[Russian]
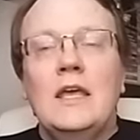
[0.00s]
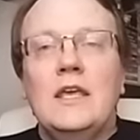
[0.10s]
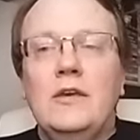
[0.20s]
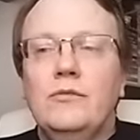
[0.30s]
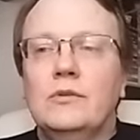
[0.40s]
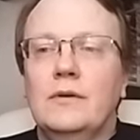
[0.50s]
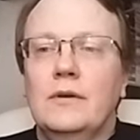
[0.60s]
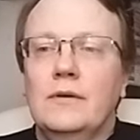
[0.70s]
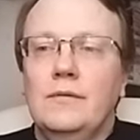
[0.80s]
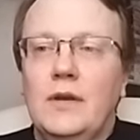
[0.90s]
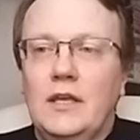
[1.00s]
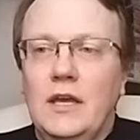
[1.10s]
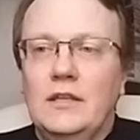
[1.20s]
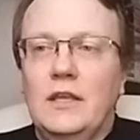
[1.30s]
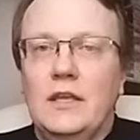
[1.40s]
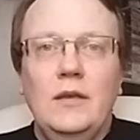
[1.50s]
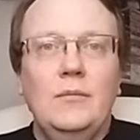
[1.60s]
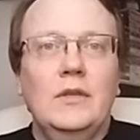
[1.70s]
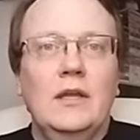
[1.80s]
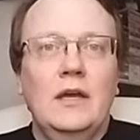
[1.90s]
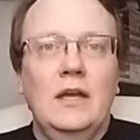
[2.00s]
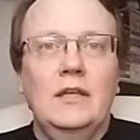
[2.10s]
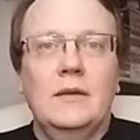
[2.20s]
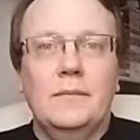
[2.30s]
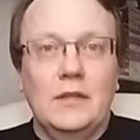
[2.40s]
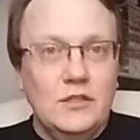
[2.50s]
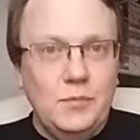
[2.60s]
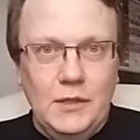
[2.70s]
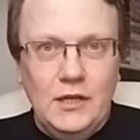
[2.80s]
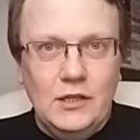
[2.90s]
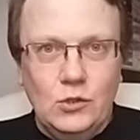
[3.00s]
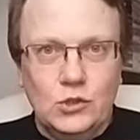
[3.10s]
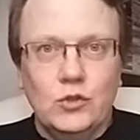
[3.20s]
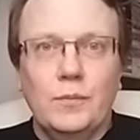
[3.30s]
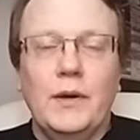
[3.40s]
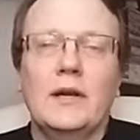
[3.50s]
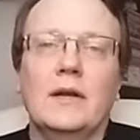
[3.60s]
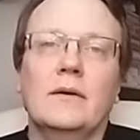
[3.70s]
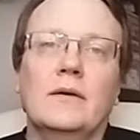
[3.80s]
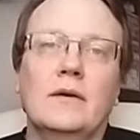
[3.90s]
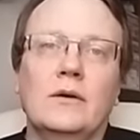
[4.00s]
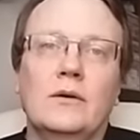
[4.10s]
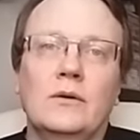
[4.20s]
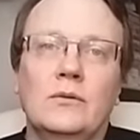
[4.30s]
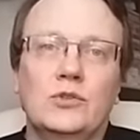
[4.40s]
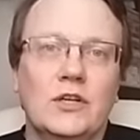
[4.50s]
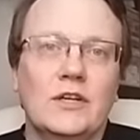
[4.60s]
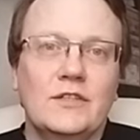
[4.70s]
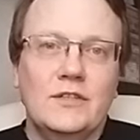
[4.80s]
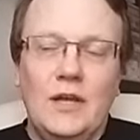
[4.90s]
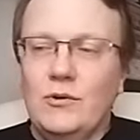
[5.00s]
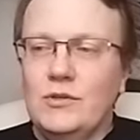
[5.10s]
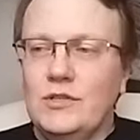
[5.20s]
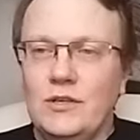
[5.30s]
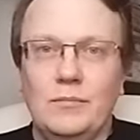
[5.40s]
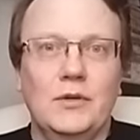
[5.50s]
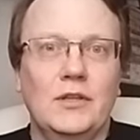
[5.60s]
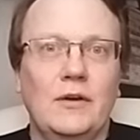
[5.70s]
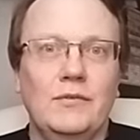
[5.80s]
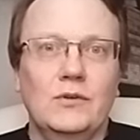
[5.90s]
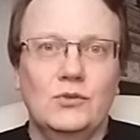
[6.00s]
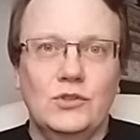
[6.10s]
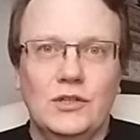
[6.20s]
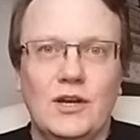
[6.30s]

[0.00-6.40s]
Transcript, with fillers: И вот, э, вероятно, именно это, несмотря на то, что пара э, уже рассталась, и Бен Аффлек уже